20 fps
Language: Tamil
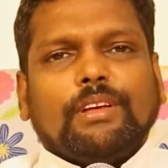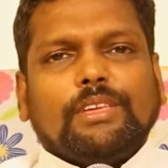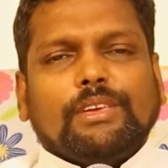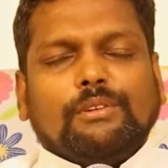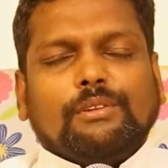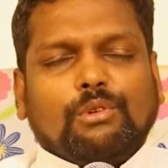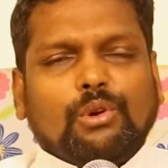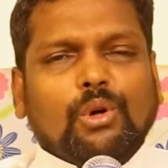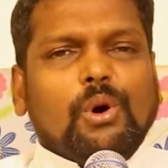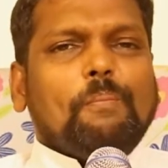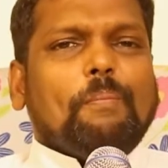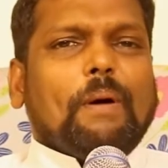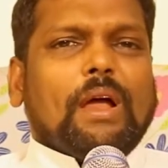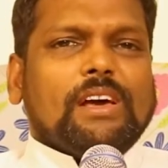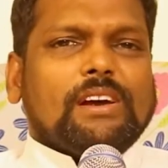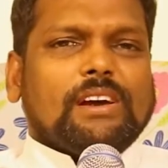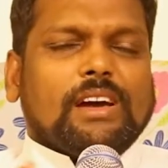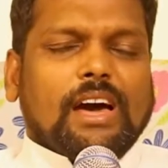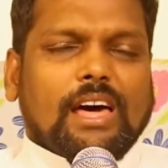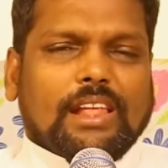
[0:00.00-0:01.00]
இவ்வளோ
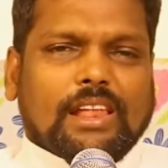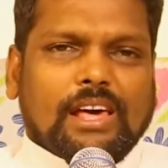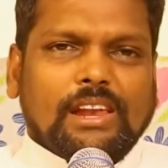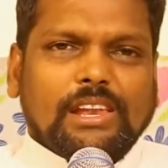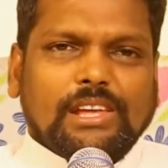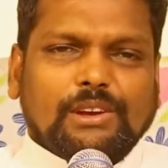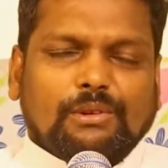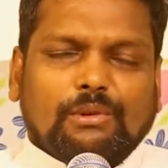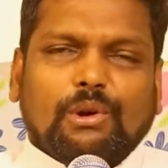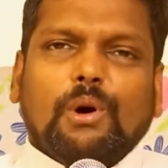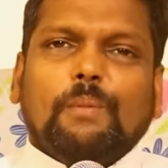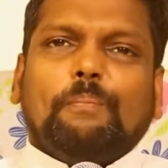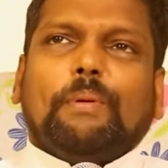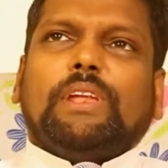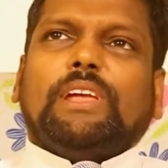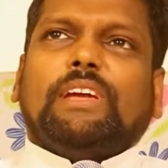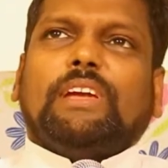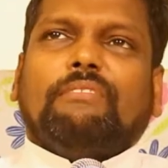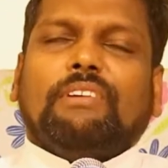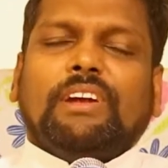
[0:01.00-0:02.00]
பணக்காரர் இவ்வளோ
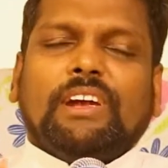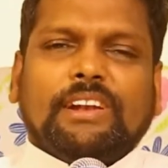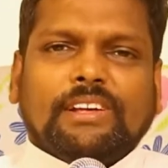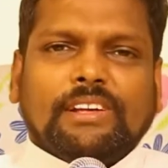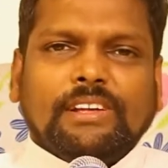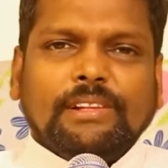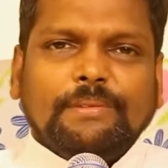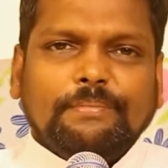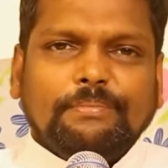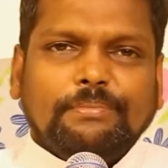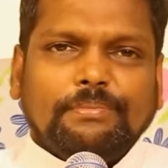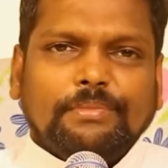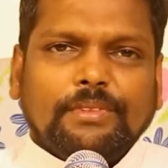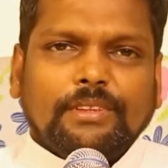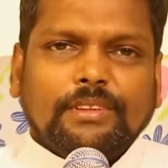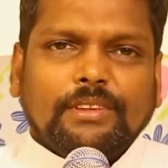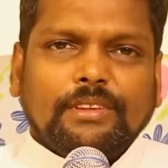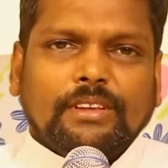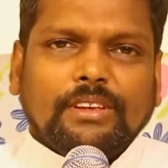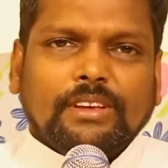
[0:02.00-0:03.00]
பெரிய வீடு
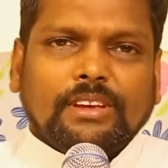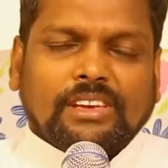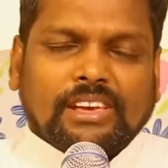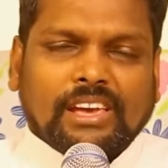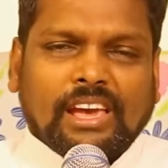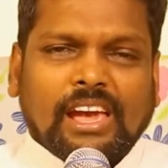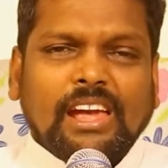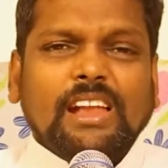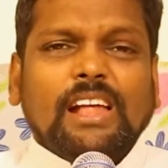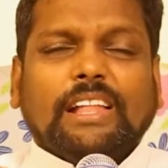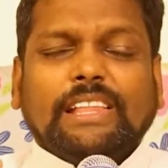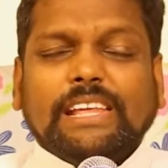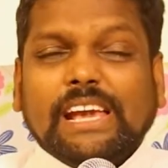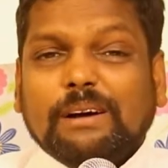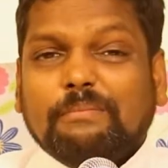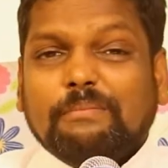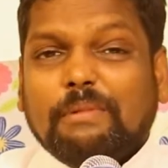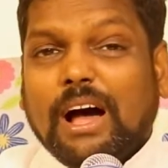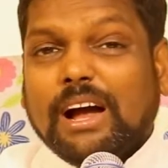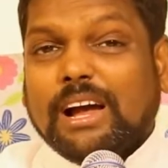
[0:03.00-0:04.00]
ஏன்
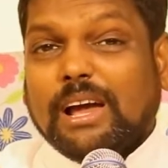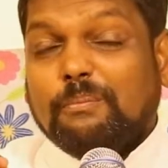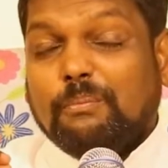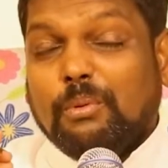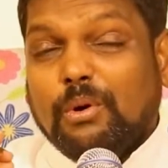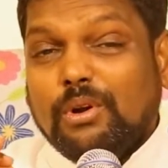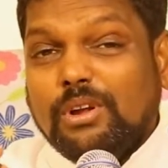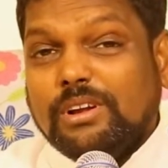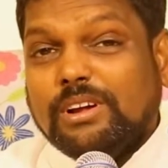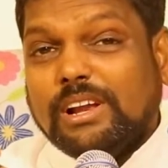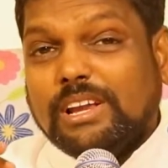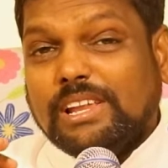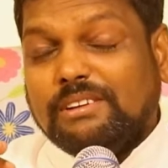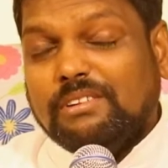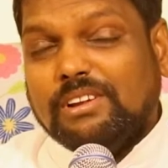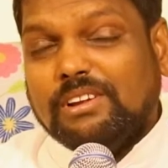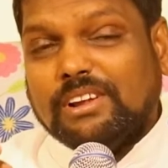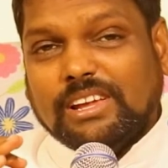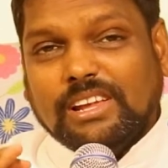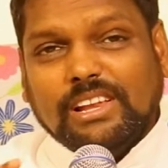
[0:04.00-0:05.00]
அதிகமாக பொருட்கள்
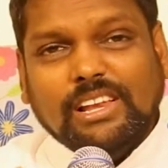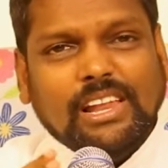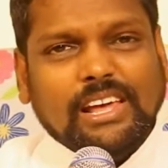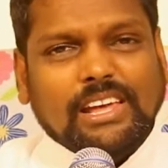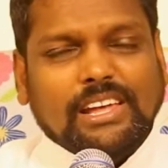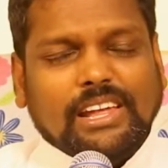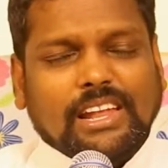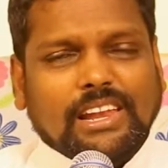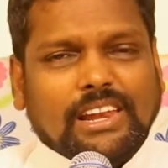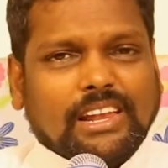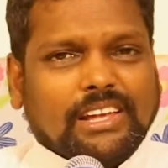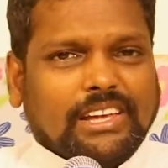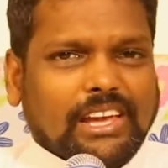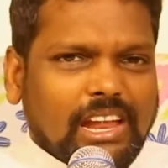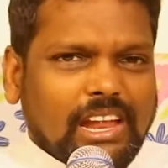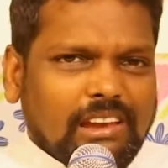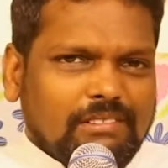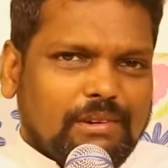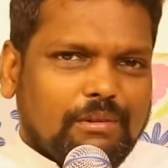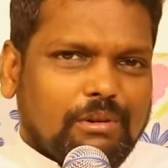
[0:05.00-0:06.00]
இவருக்கு இல்லை என்ற
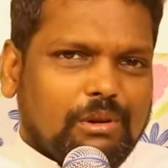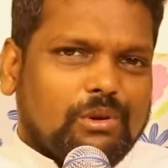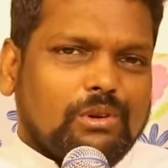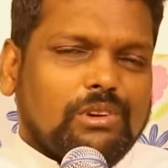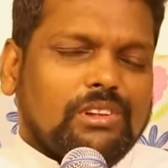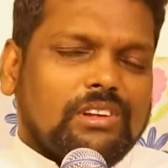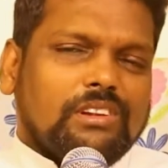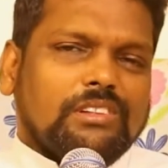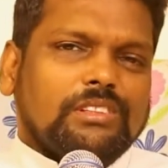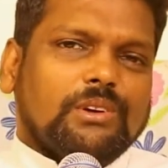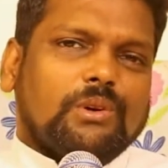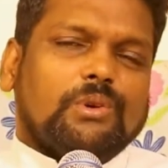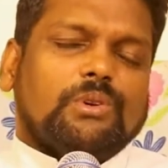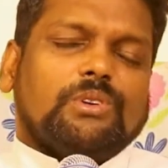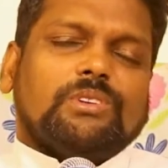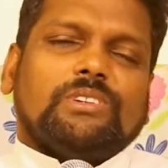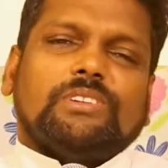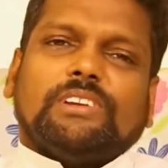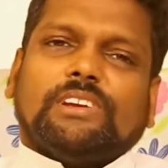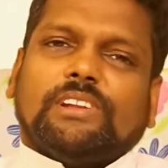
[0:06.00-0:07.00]
கேள்வி இவருக்குள் இருந்து
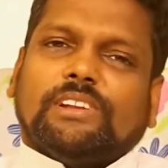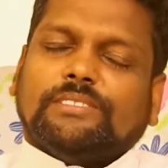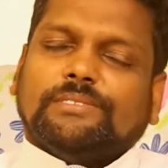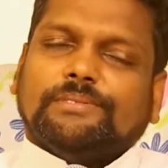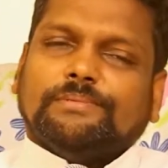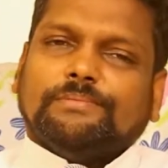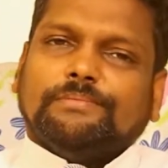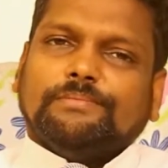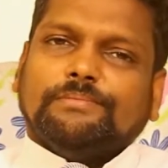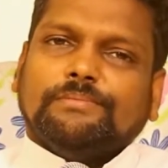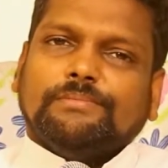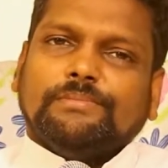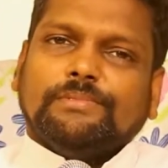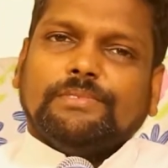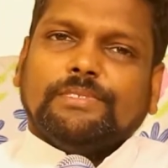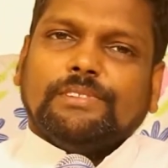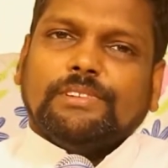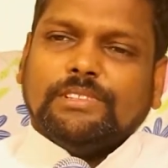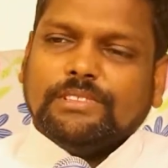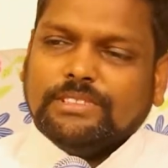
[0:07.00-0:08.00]
கொண்டிருக்கிறது
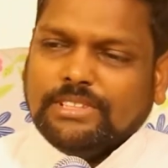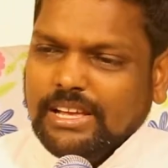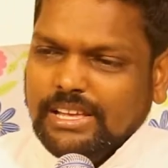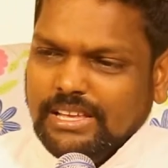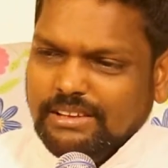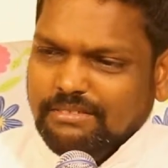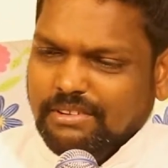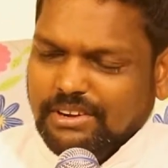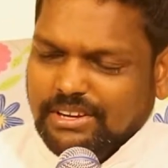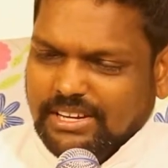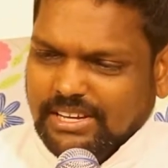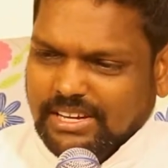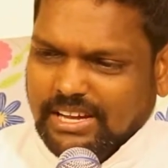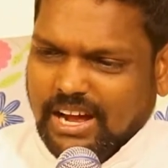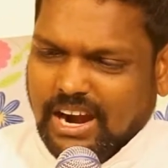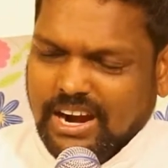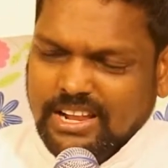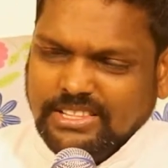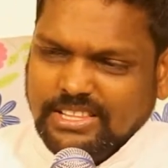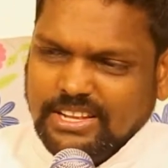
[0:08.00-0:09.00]
தங்கிவிட்டு
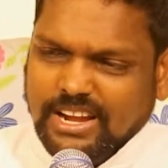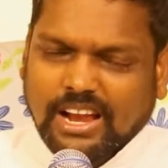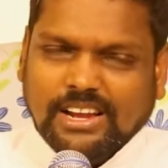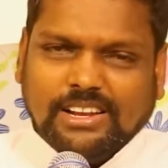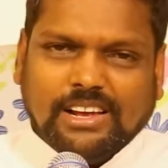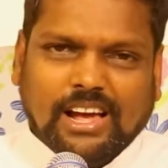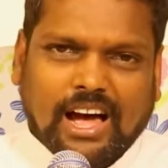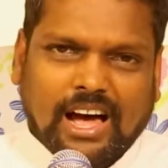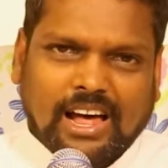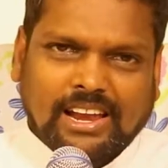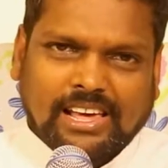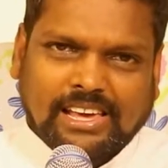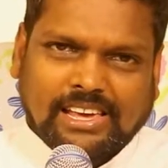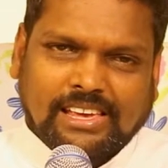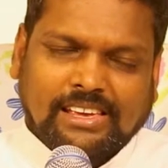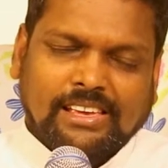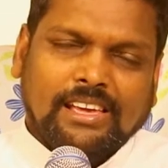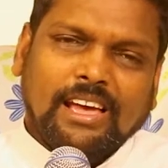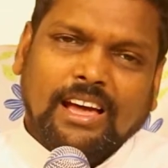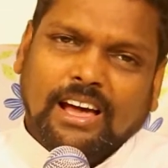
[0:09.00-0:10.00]
அடுத்த நாள் காலை
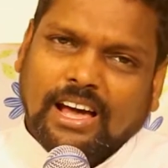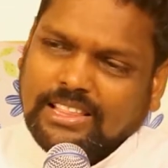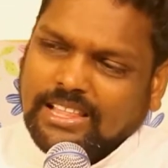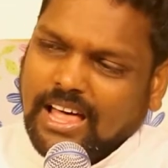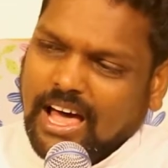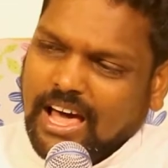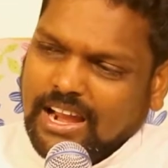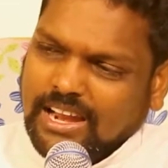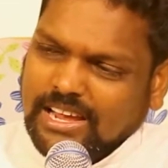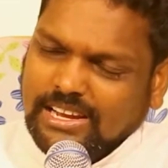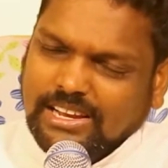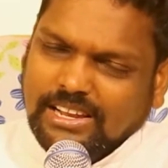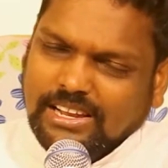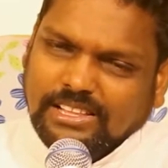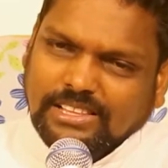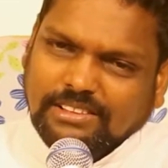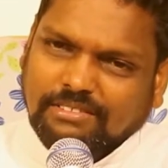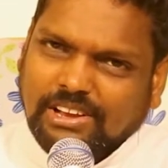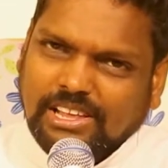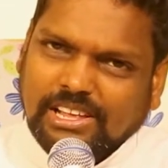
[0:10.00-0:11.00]
அந்த
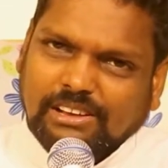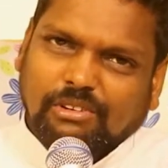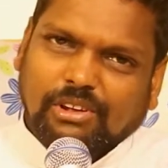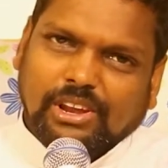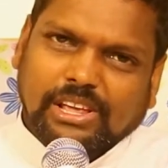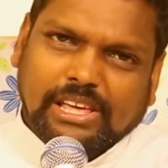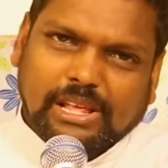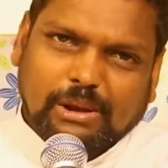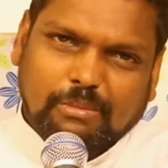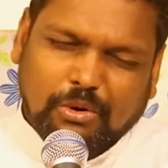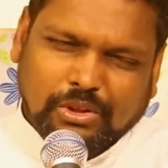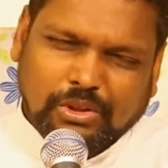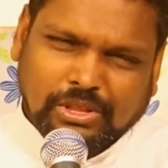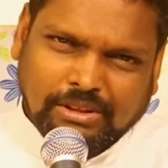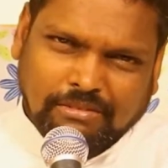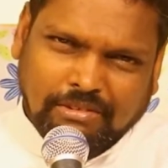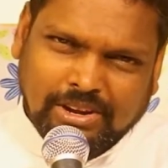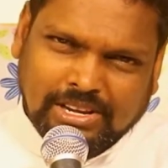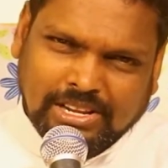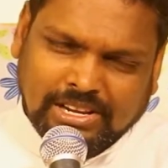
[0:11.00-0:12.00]
அறையிலிருந்து வெளியில் வருகிற பொழுது
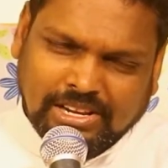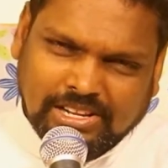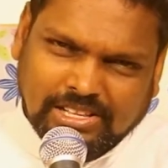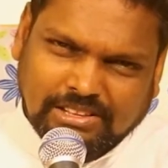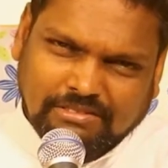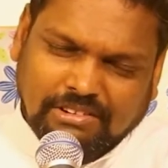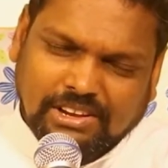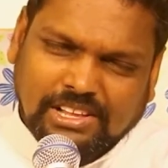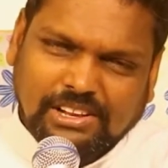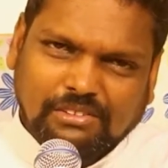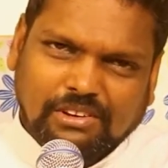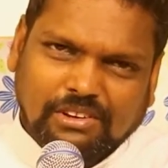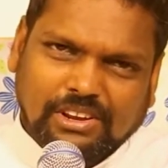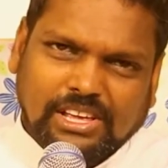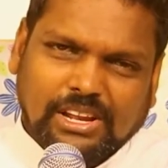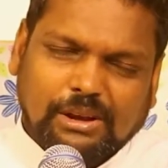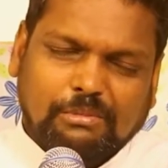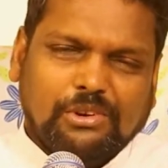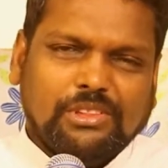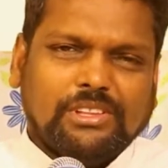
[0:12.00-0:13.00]
வீட்டிலிருந்து வெளியில்
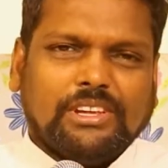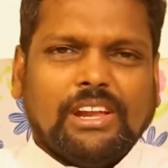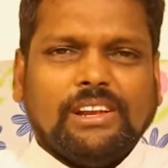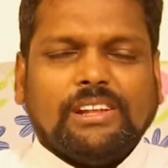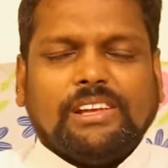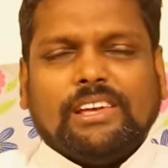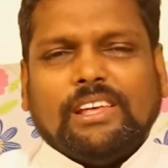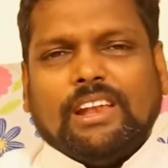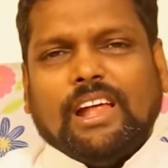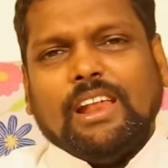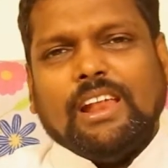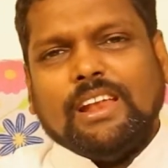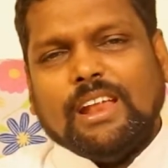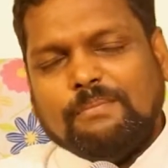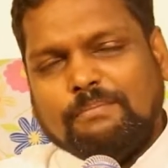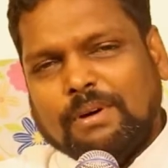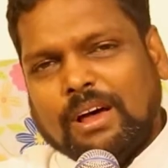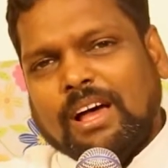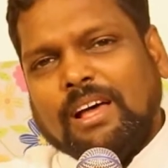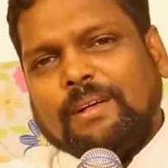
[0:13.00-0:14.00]
வருகிற பொழுது கேட்கிறார்
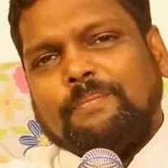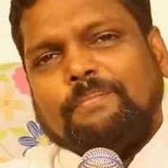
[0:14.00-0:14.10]
நண்பா